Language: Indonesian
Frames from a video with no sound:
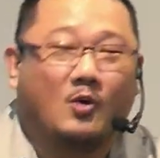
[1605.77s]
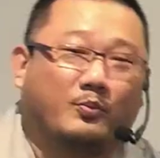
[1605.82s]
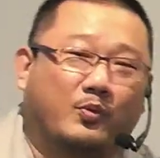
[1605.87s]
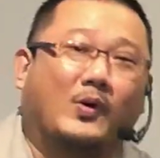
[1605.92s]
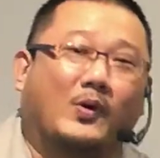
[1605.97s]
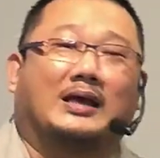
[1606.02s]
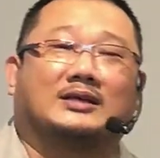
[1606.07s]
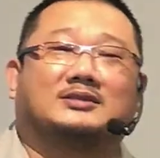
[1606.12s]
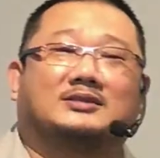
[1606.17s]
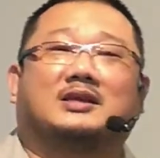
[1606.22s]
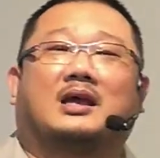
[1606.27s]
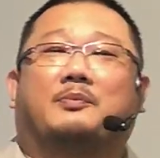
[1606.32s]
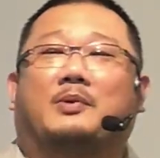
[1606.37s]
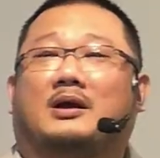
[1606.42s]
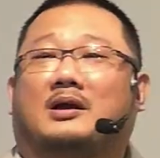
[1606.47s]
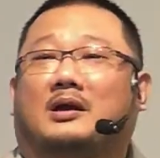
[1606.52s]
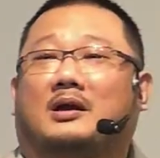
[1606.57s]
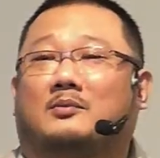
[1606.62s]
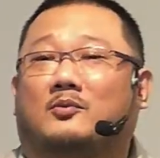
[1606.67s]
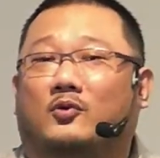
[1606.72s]
puasa
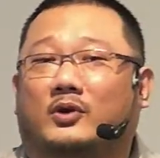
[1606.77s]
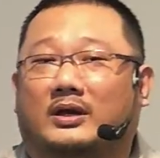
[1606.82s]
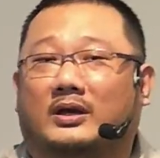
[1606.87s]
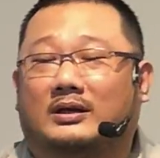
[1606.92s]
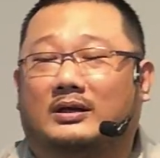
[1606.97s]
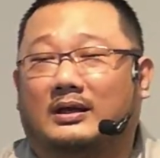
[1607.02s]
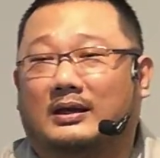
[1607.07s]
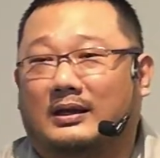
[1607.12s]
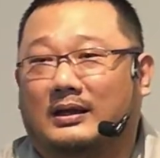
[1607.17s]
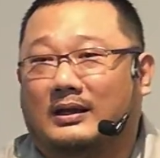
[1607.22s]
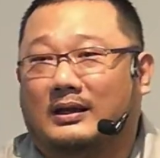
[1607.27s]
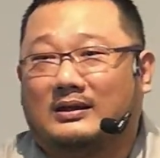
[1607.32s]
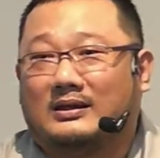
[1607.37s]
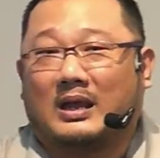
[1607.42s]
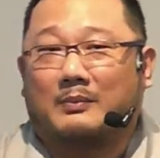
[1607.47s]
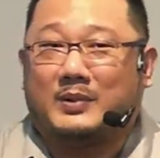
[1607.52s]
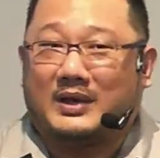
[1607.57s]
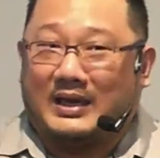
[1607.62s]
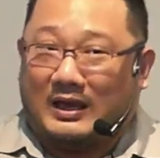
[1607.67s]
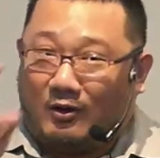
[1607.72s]
bahkan mungkin.
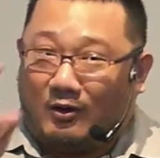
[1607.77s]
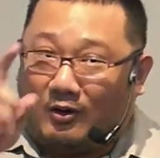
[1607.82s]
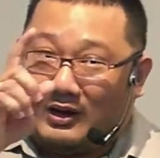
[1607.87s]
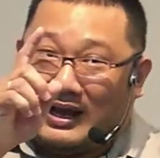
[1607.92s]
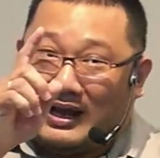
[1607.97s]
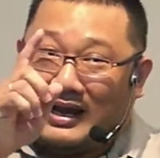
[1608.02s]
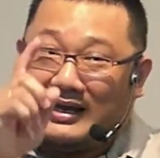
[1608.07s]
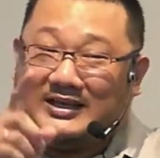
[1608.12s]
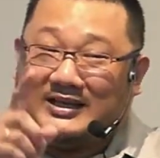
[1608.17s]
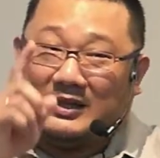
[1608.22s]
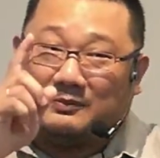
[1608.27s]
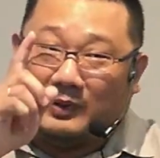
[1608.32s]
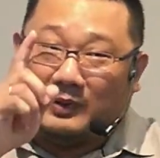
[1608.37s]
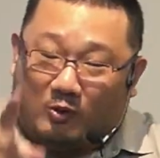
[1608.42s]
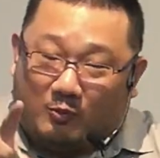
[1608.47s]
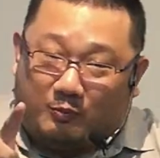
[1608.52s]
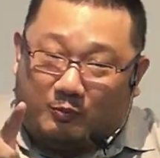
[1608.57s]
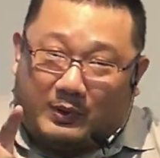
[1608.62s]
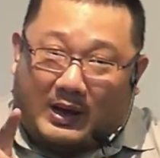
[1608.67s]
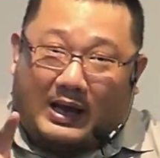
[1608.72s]
Tapi kalau enggak niat
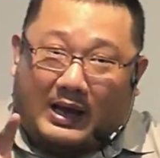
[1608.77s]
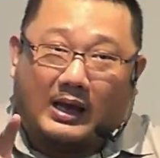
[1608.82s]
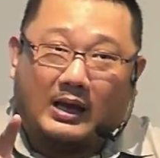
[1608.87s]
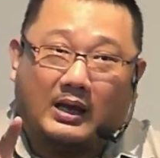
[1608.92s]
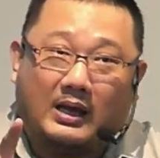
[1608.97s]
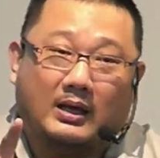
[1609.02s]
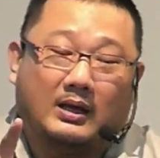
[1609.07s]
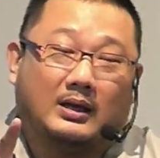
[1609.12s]
berubah,